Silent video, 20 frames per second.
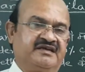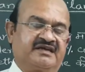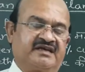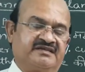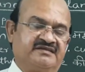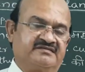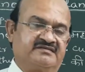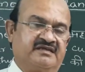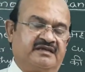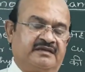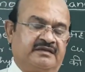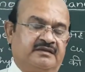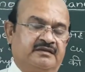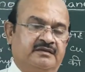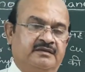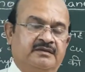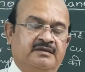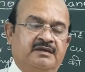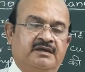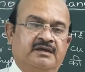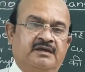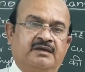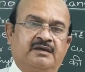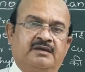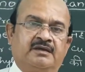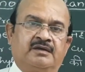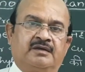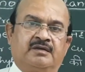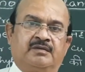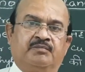राजस्थान
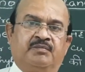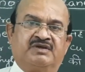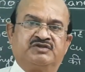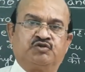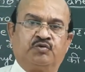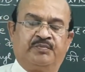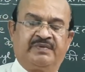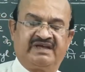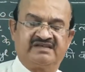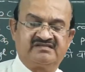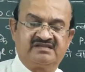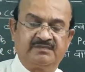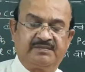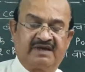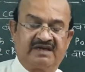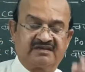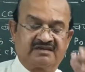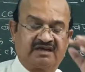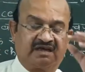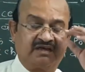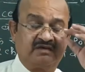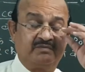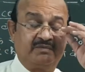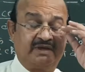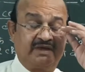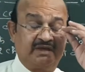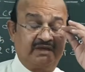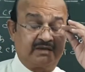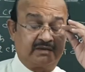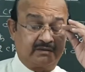बच्चों बीएससी e पार्ट थर्ड
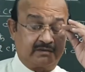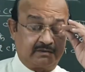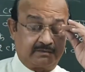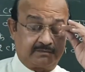में